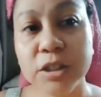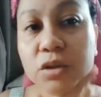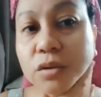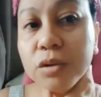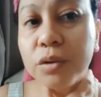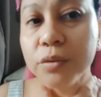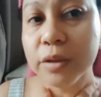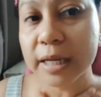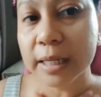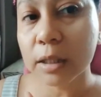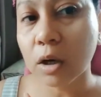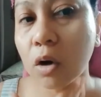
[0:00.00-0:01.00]
you know
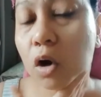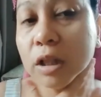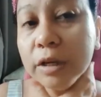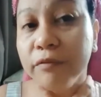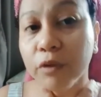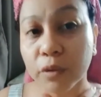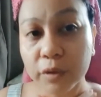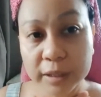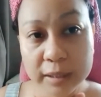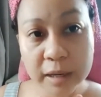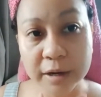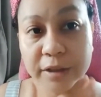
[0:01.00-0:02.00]
that olive
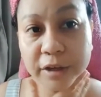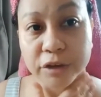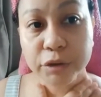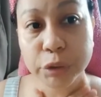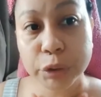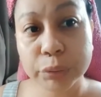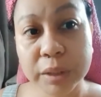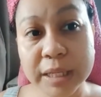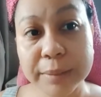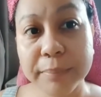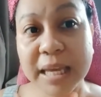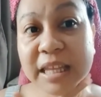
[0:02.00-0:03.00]
oil are the
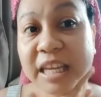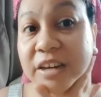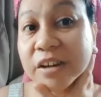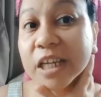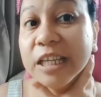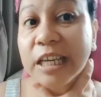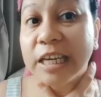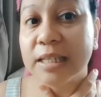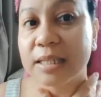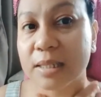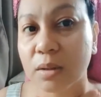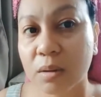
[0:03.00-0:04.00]
usual main
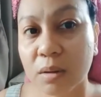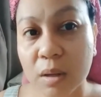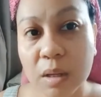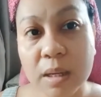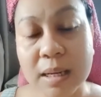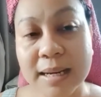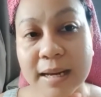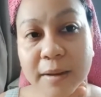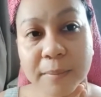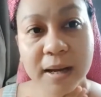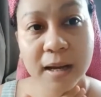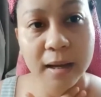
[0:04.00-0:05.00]
ingredients ng
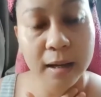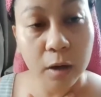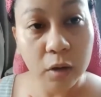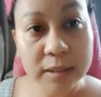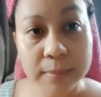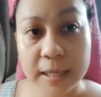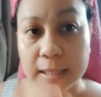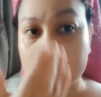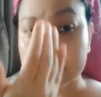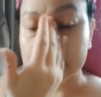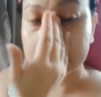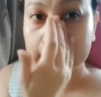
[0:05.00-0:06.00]
mga
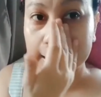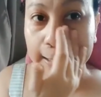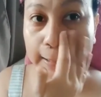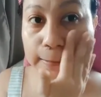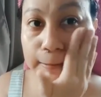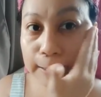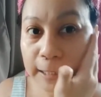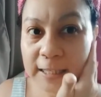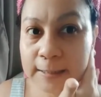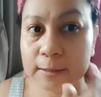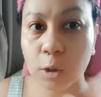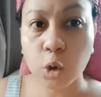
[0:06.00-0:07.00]
cosmetics natin? Like
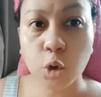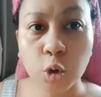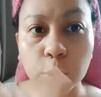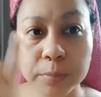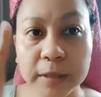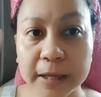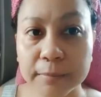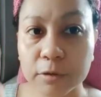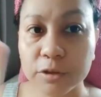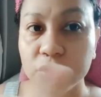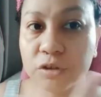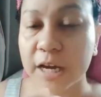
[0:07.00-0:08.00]
soap, like
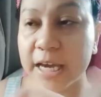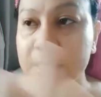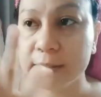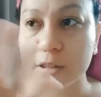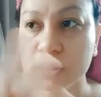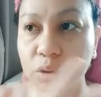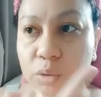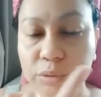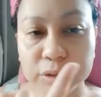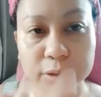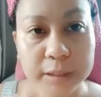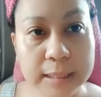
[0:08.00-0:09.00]
moisturizer,
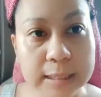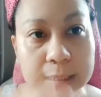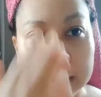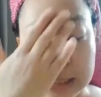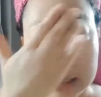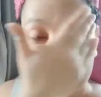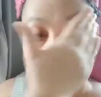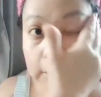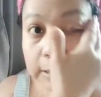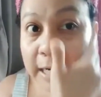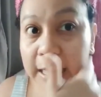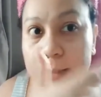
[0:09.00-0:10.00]
toners. You
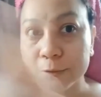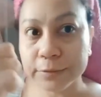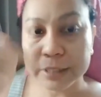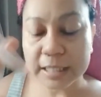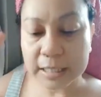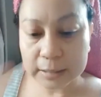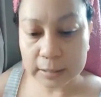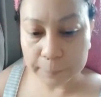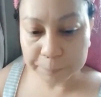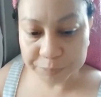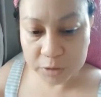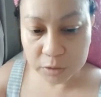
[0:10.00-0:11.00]
try to read,
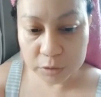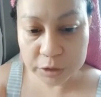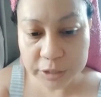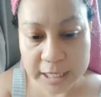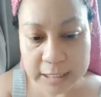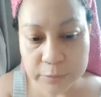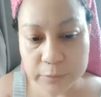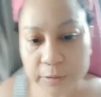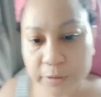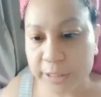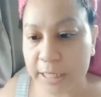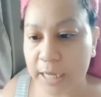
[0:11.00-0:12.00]
you try to
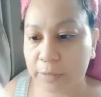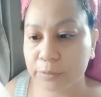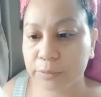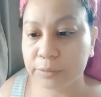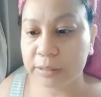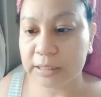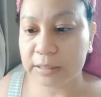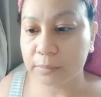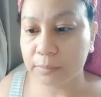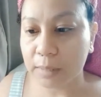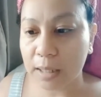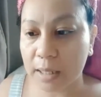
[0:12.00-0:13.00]
learn how to read
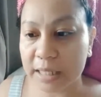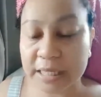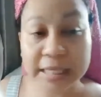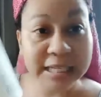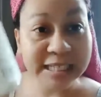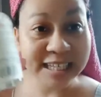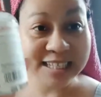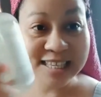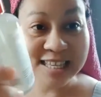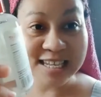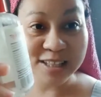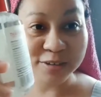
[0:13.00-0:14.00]
mga ingredients
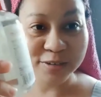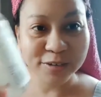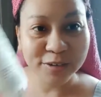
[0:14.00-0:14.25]
dito.